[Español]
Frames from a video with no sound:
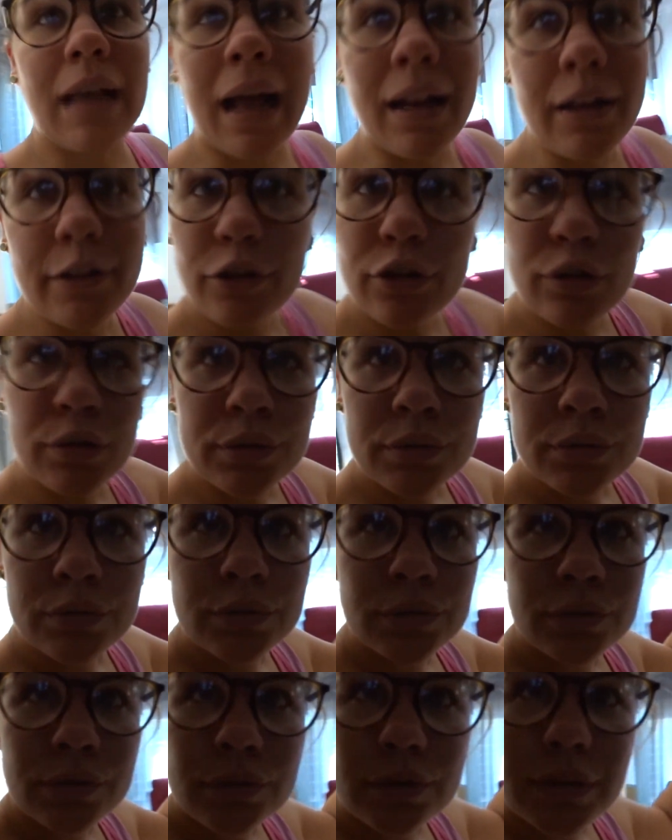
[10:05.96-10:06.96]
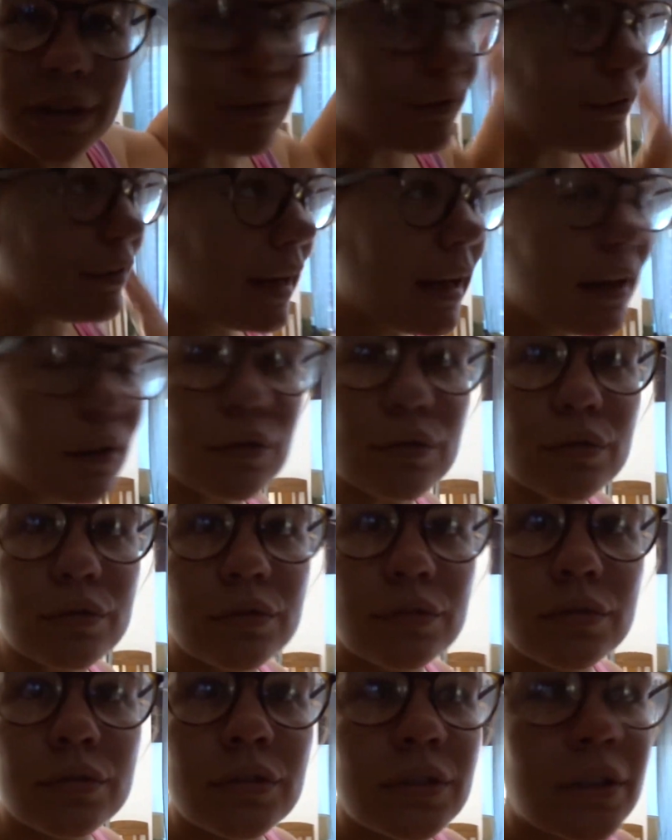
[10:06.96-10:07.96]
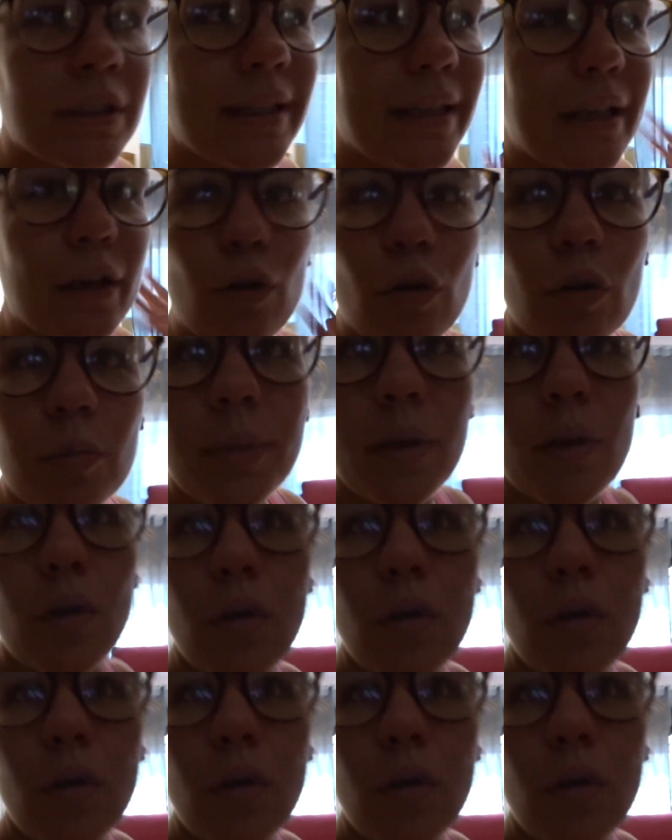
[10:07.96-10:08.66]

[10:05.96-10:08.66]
alto y flaco y come